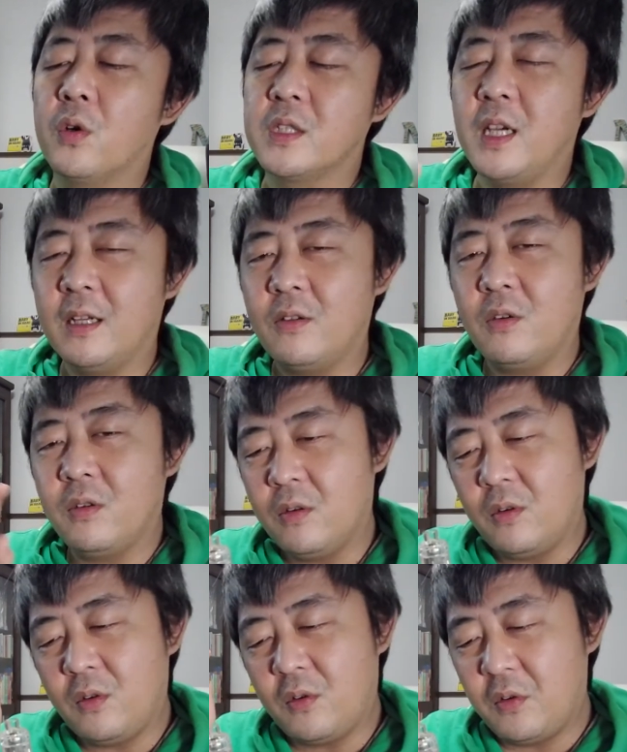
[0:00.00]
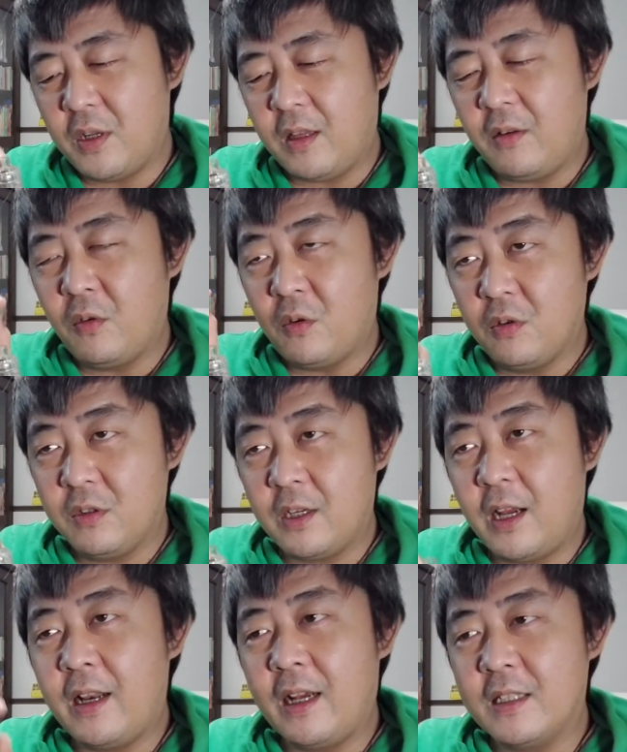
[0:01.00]
これでこんぐらいの味する
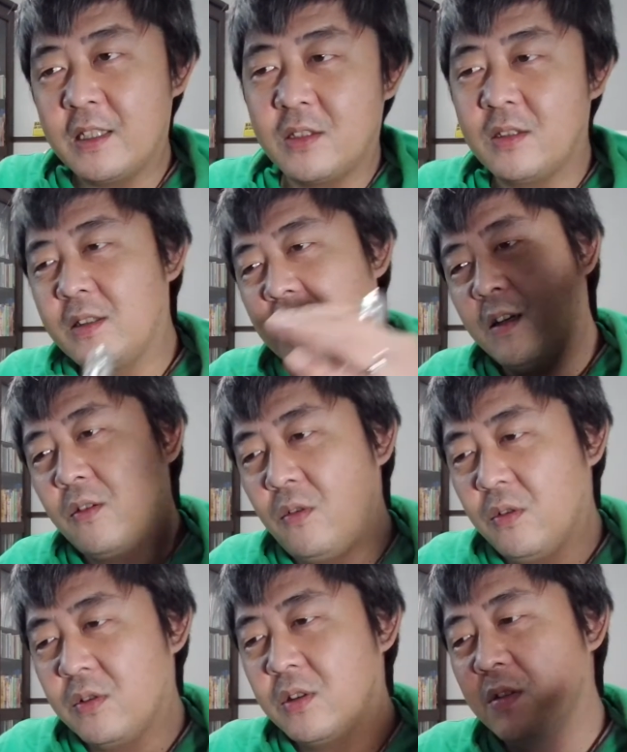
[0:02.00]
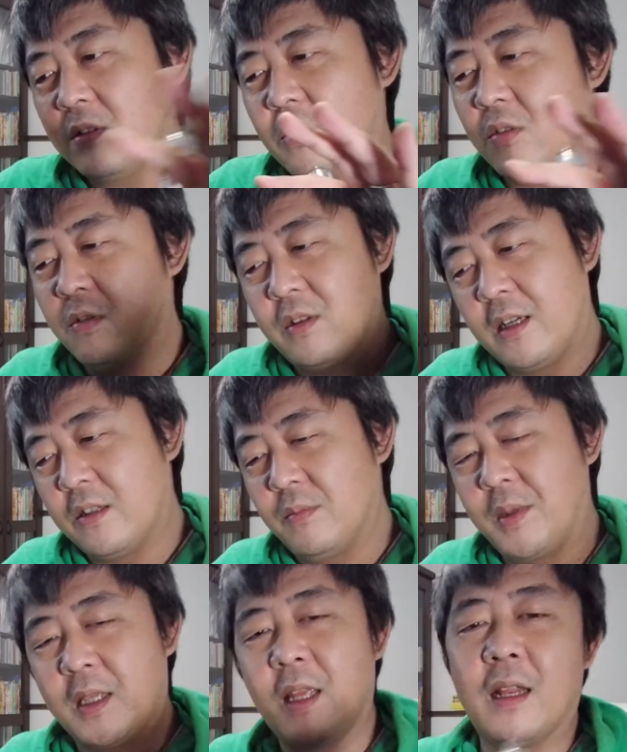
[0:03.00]
からこうするとこうなるみたいなの
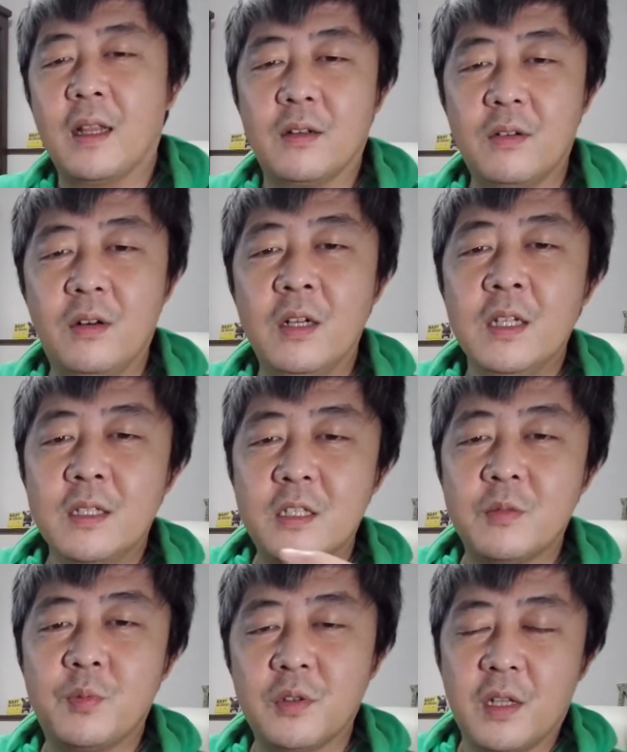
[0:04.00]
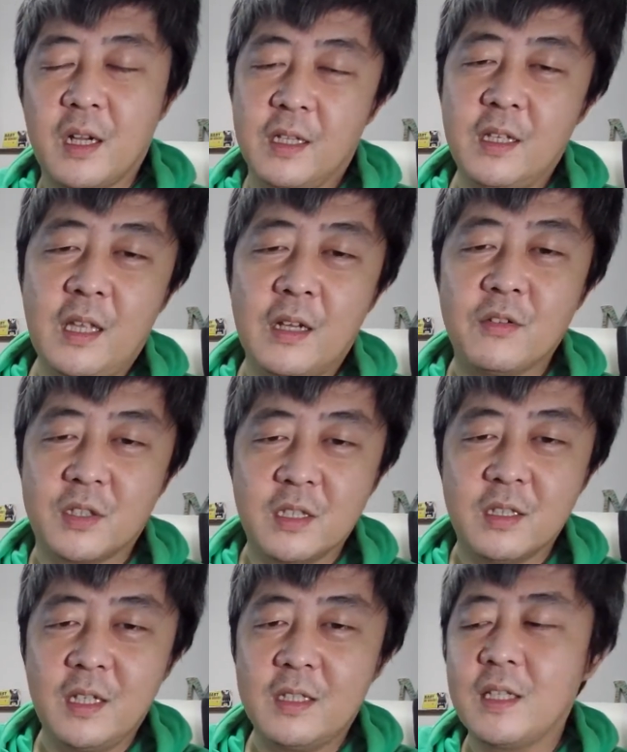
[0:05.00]
を自分の中で楽しんで使ってい
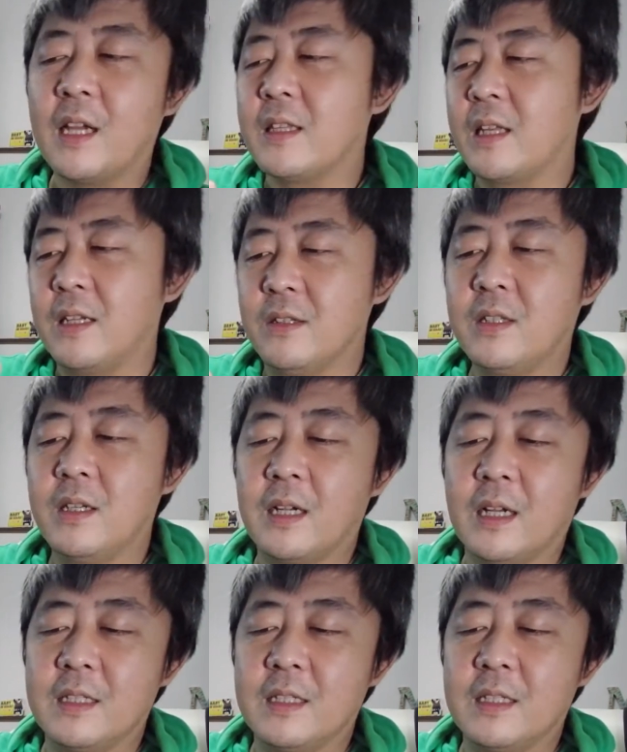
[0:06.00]
るっていう感じです。